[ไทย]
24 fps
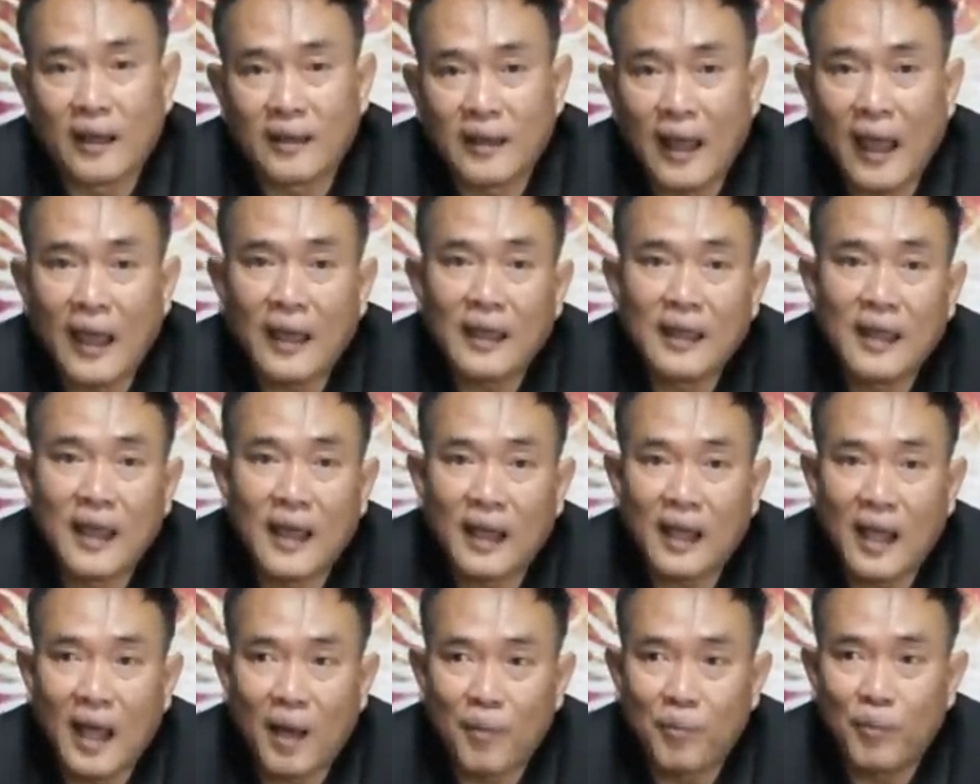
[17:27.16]
ตาเอีย
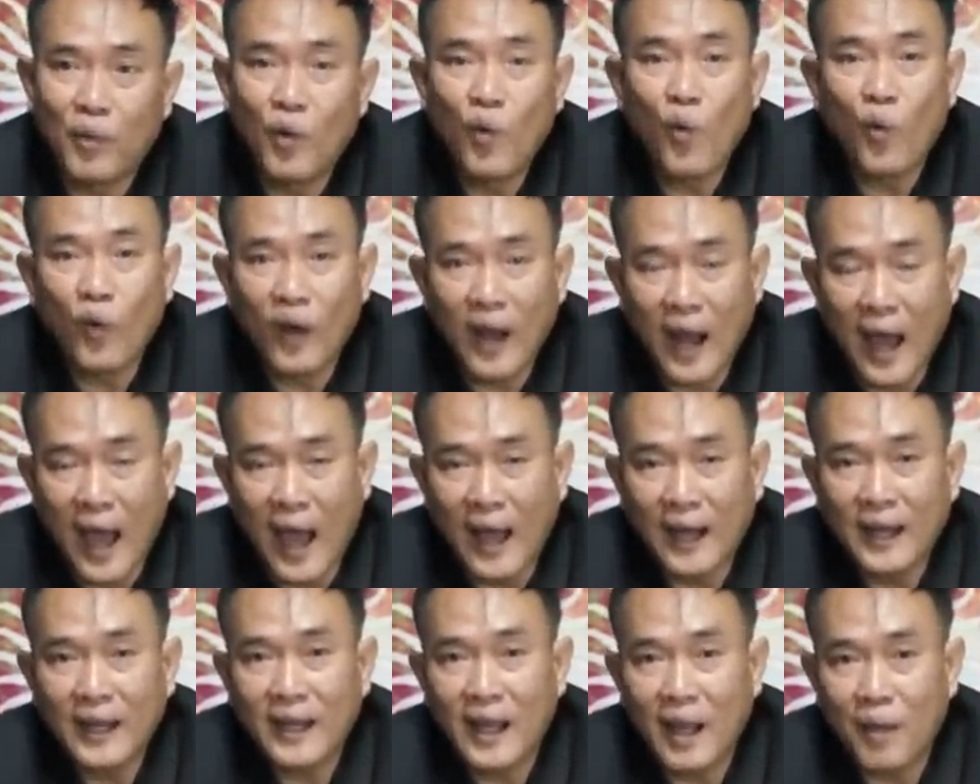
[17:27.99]
กับลูกหลา
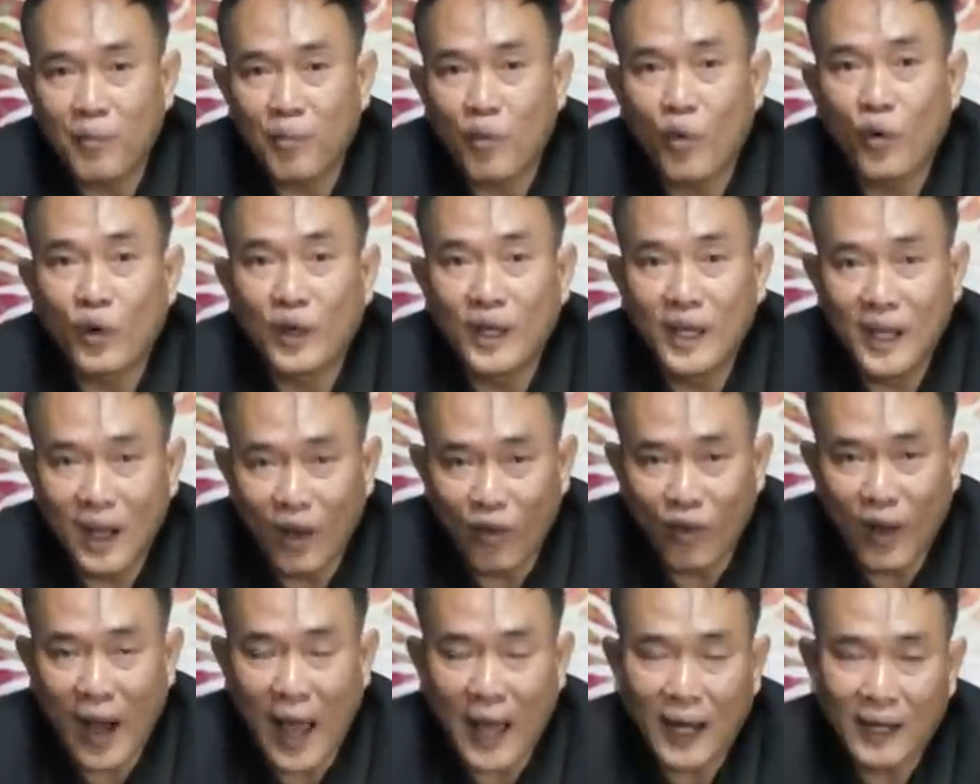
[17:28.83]
นให้กับคนที่เรา
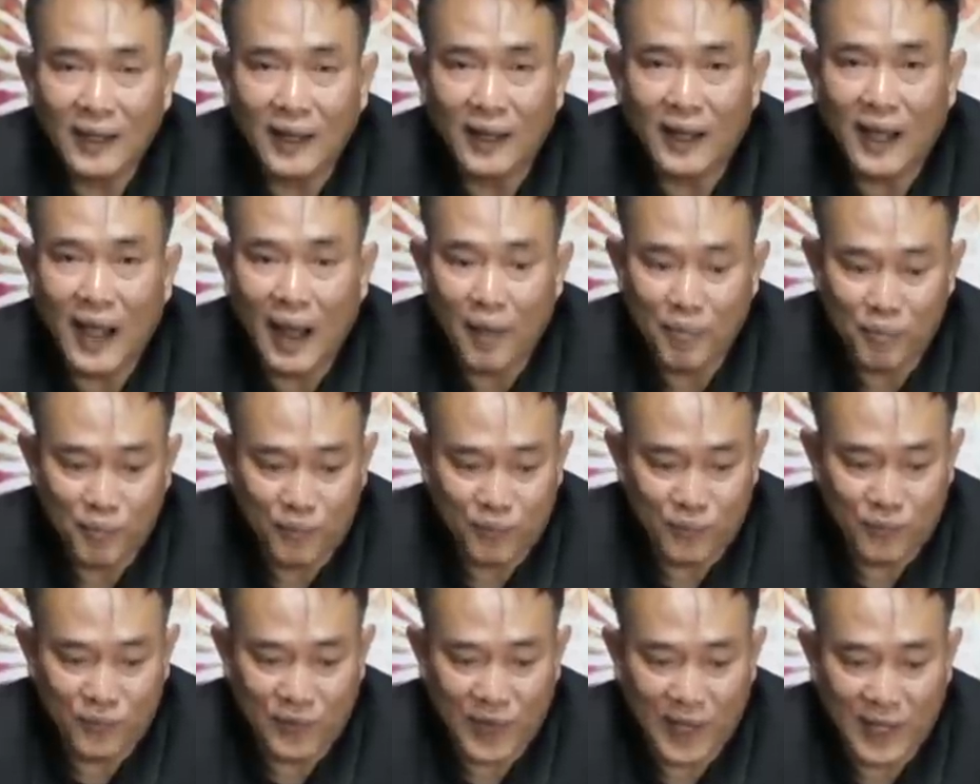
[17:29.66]
รักนะครับ
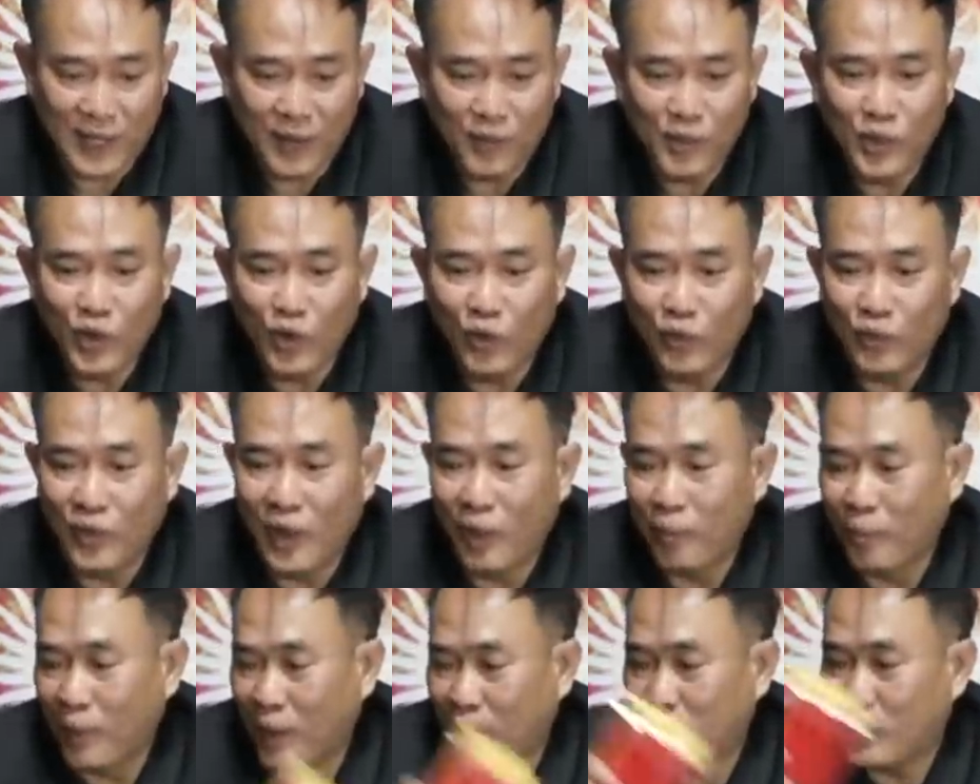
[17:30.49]
ไงท่านผู้ชม
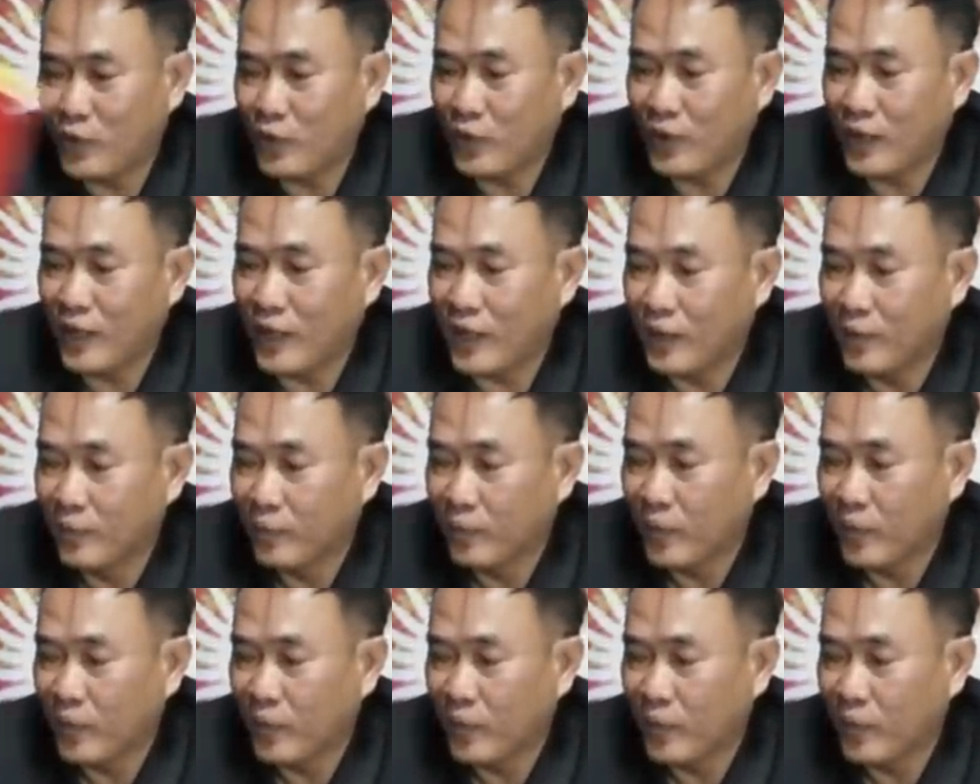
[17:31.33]
สั่งมาช่วงนี้